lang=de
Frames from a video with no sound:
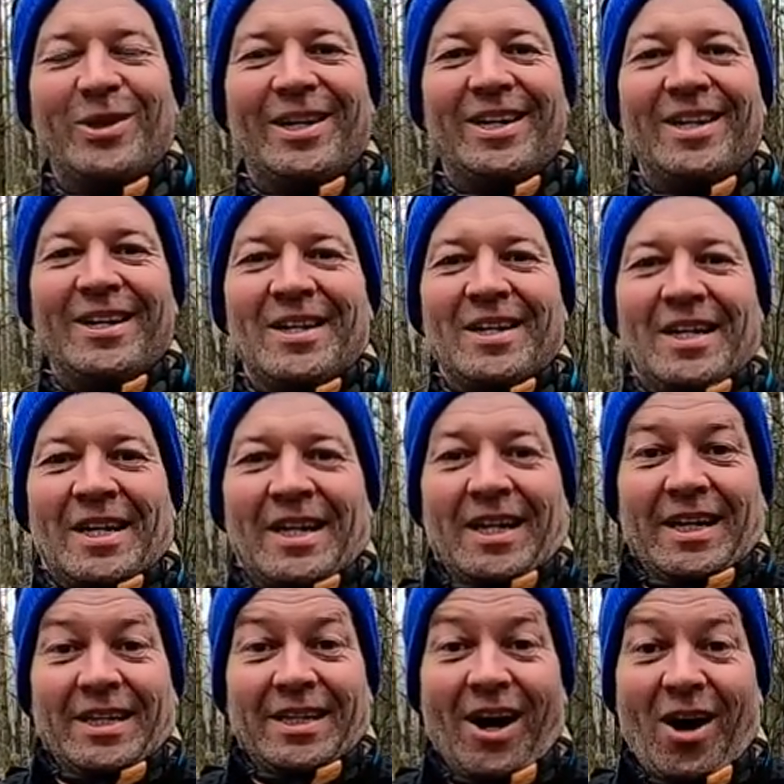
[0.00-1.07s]
Cool.
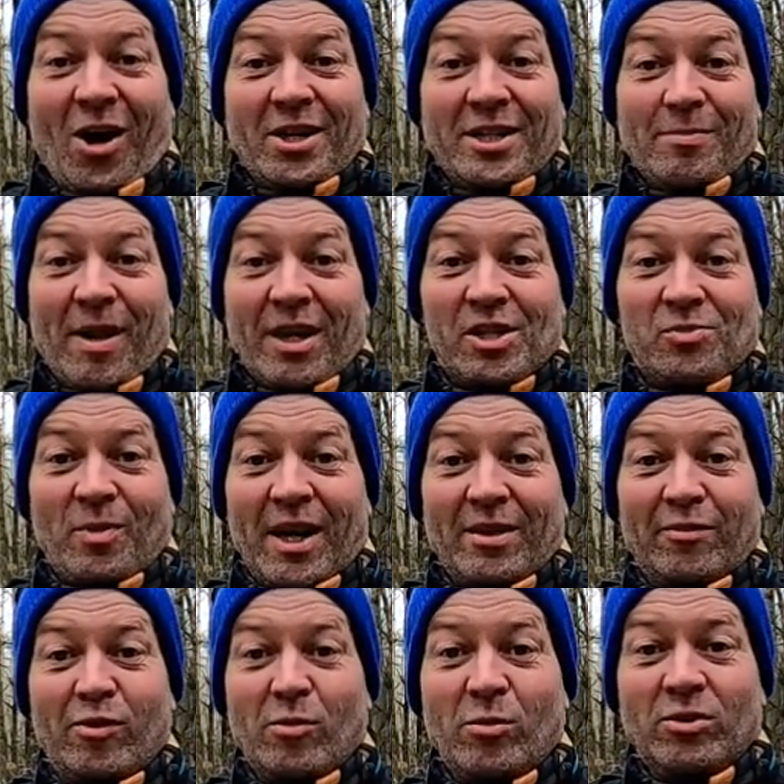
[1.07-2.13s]
Ja, heute mache ich
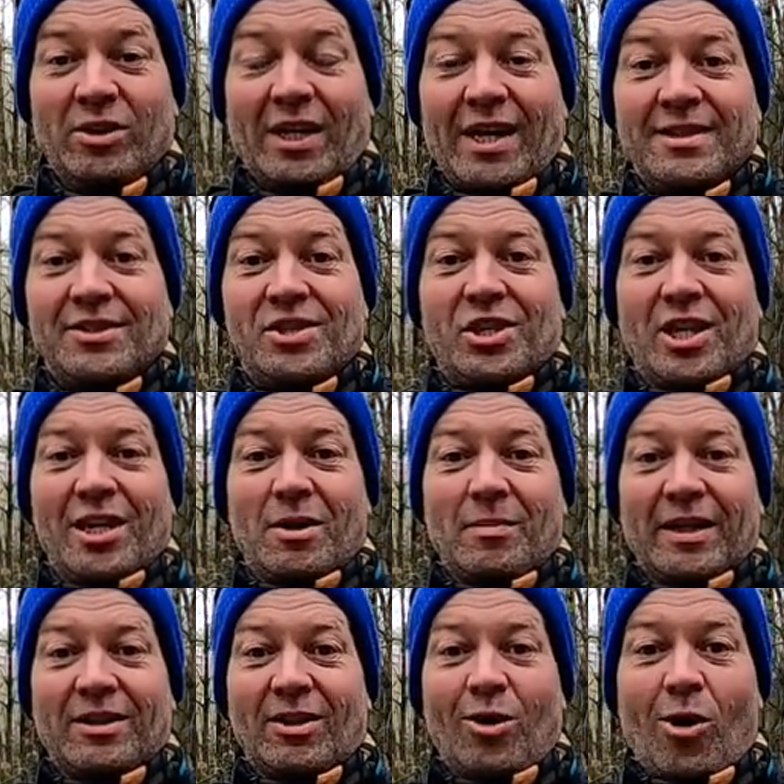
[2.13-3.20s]
meinen 35
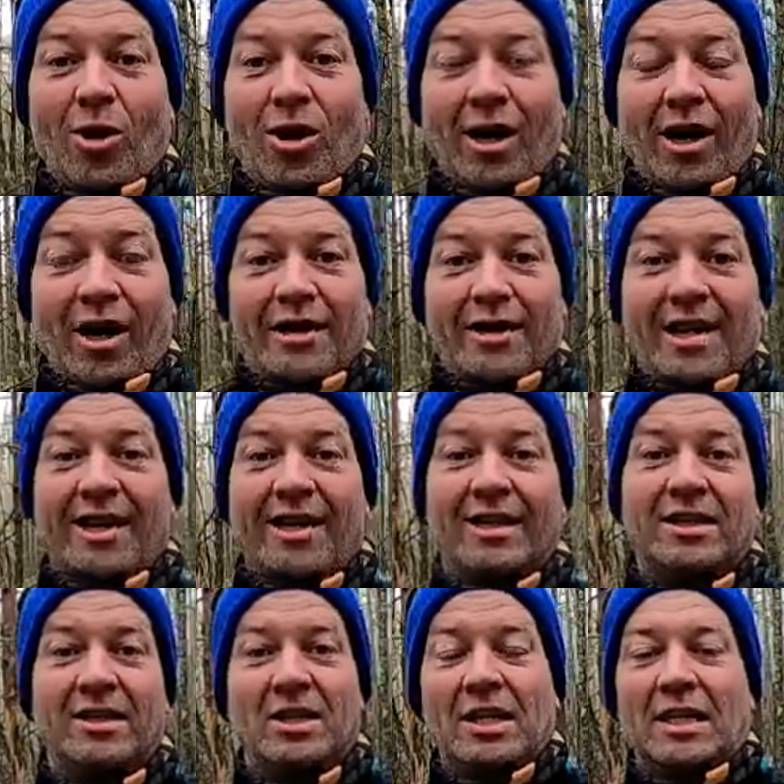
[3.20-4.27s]
Kilometer Long Run
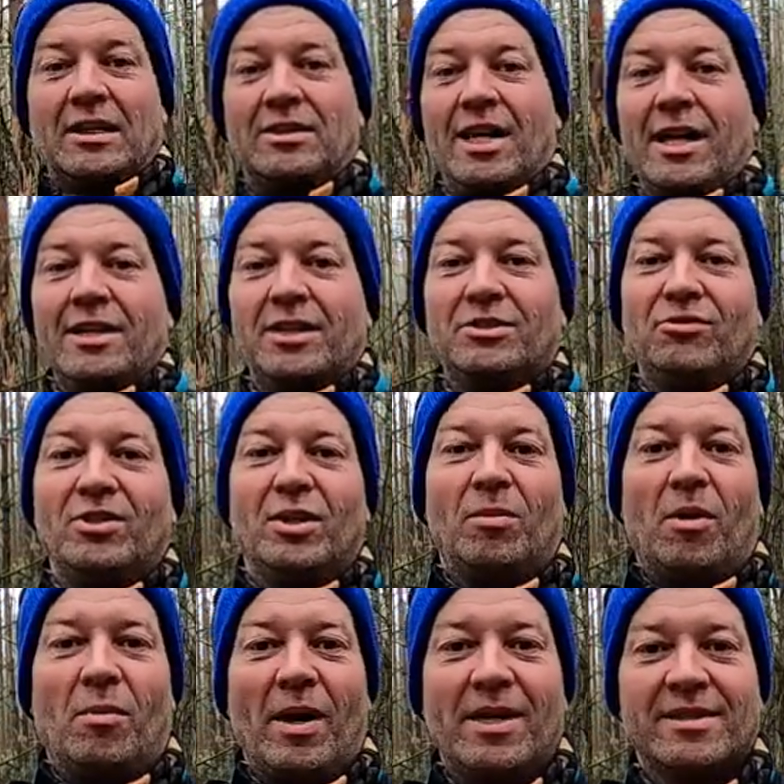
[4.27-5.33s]
der liegt wie
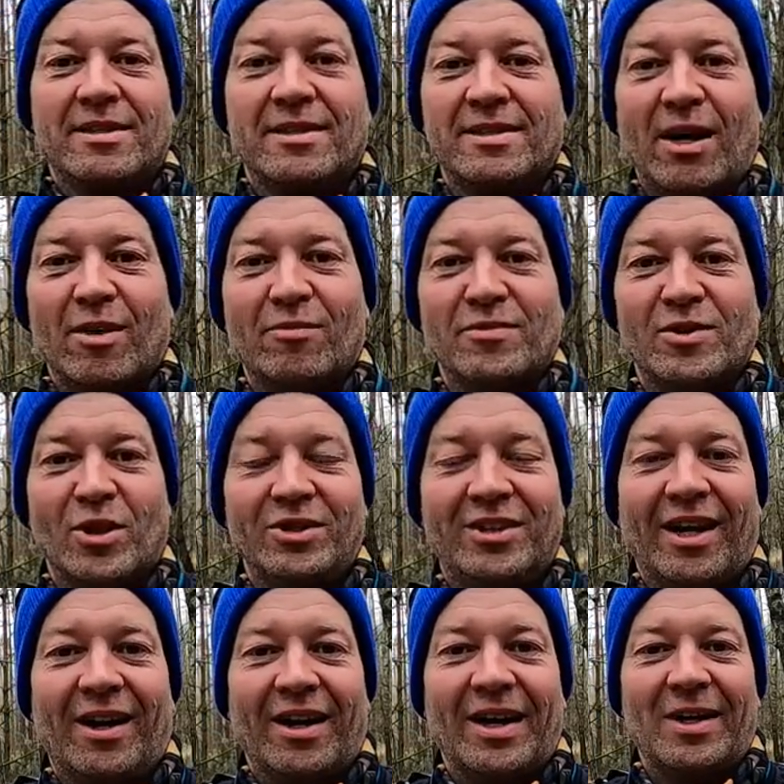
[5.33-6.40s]
immer meistens auf dem
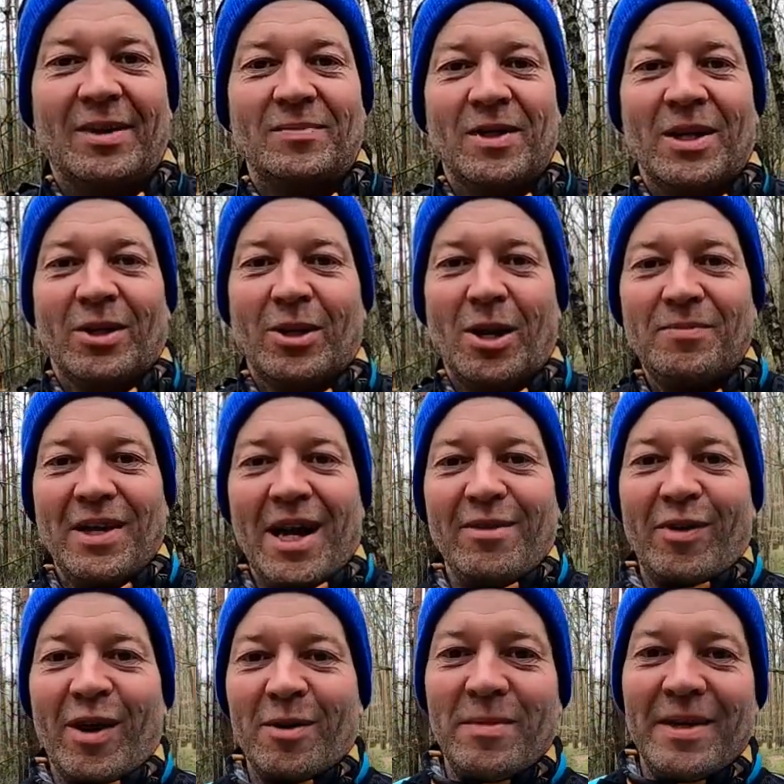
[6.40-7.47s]
Sonntag. Kommt
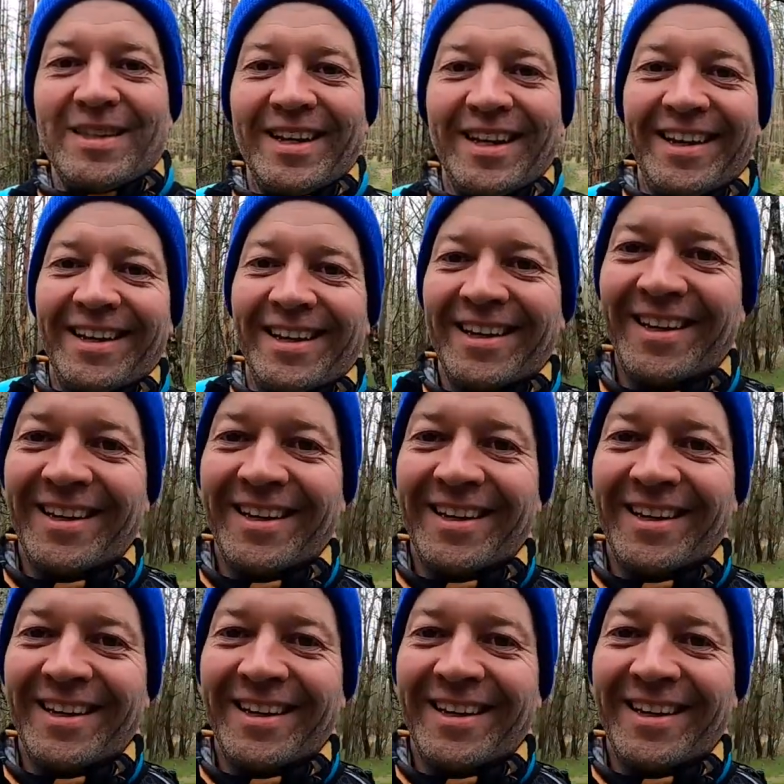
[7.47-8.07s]
einfach mit!